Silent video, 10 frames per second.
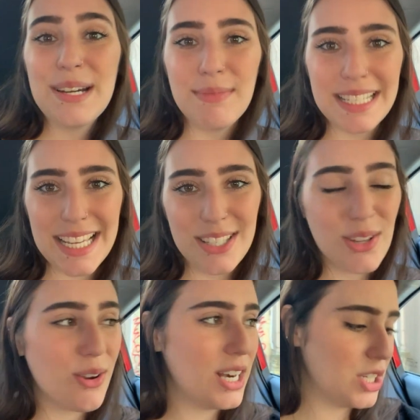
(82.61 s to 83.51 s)
Mas é
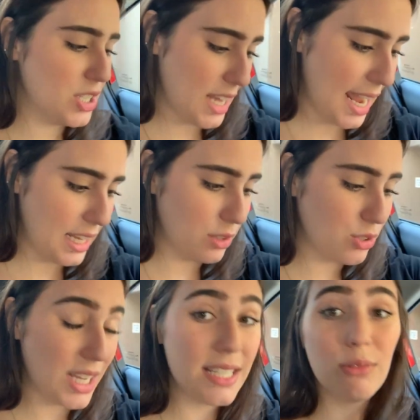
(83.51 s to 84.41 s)
isso, agora a gente tá
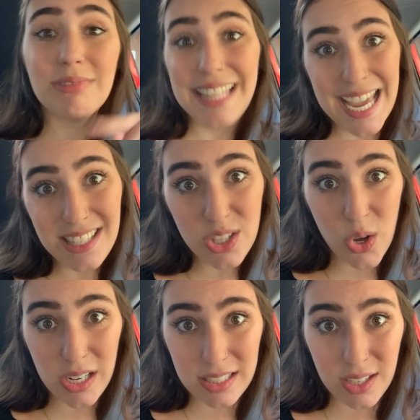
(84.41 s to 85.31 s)
indo. Já são 10
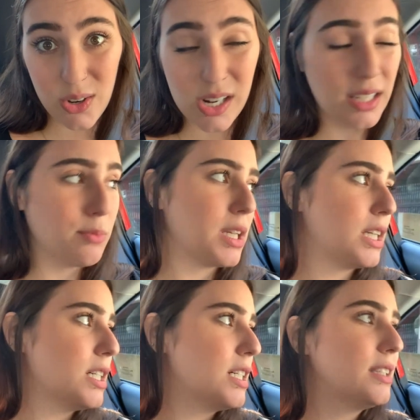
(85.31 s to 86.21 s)
horas agora da
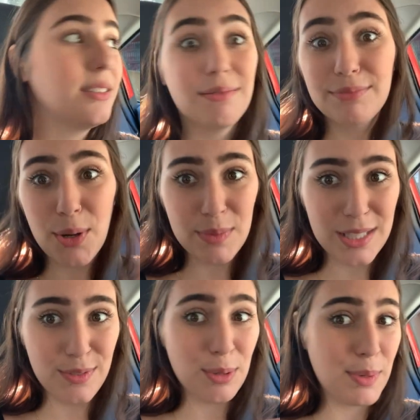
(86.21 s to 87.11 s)
manhã como
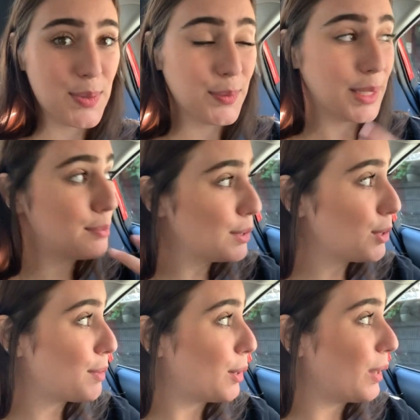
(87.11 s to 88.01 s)
vocês viram, passou um tempinho,
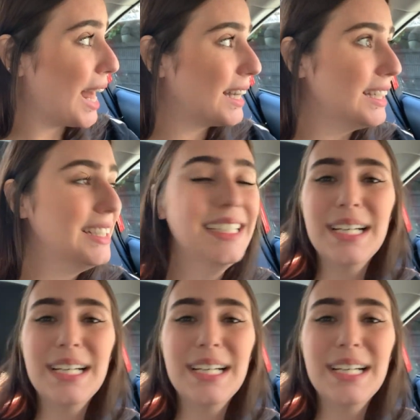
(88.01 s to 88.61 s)
deu uma enrolada.